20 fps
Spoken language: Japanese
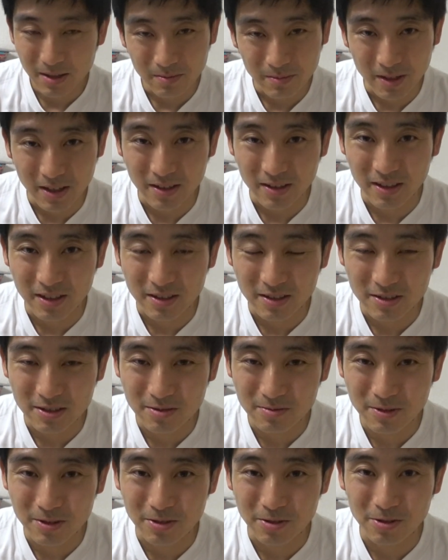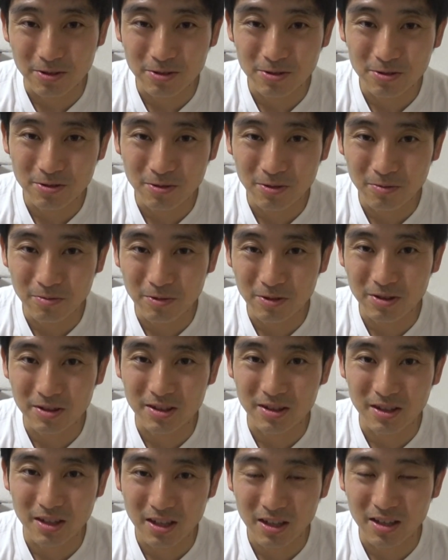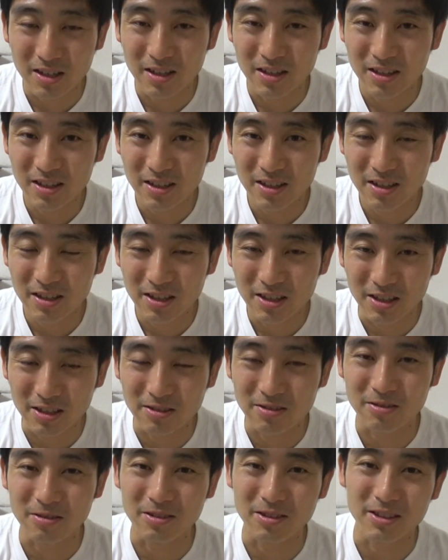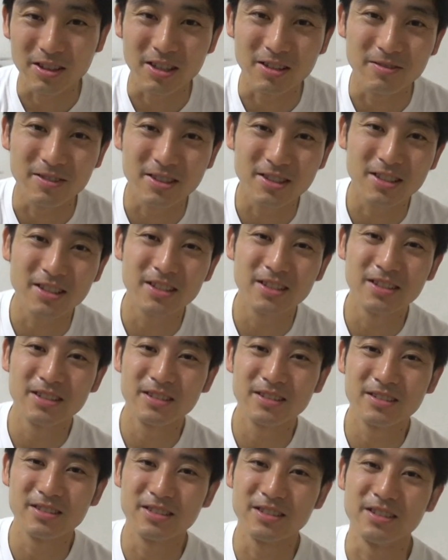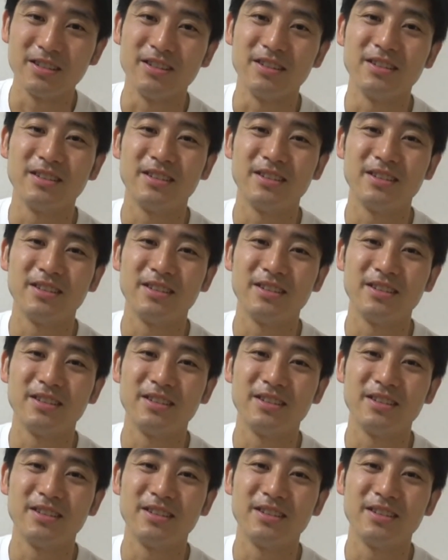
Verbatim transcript: まあね十分余裕を持って行くことができましたはい